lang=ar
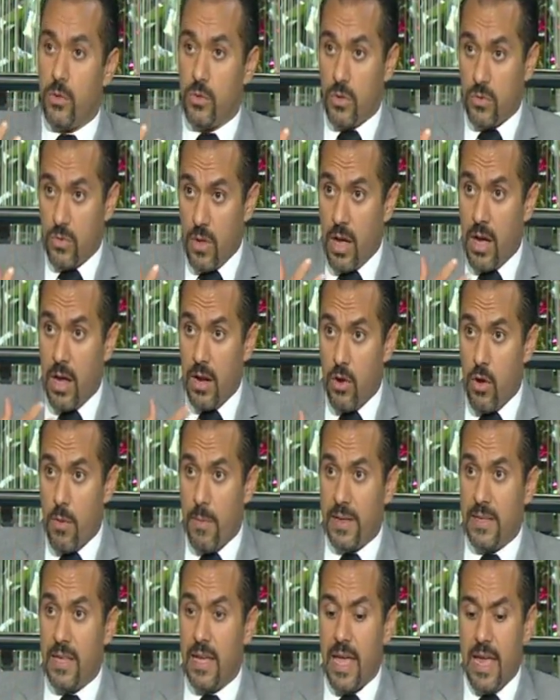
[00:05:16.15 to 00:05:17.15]
الطاقه اللي هو
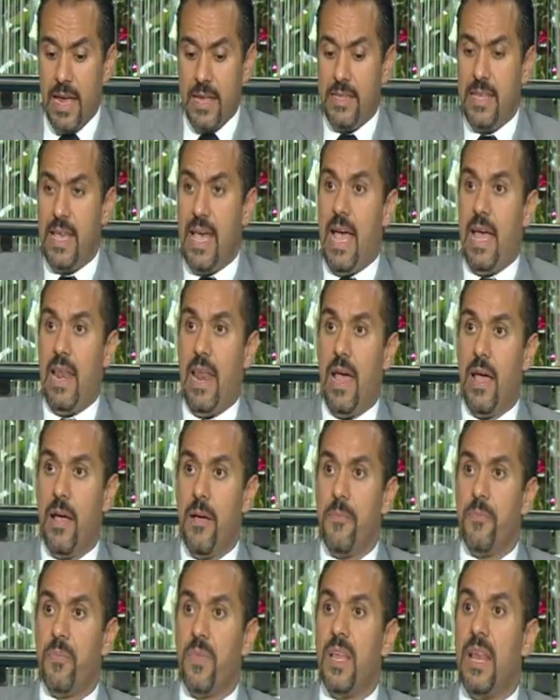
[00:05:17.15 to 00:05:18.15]
محتاجها دي اله مم.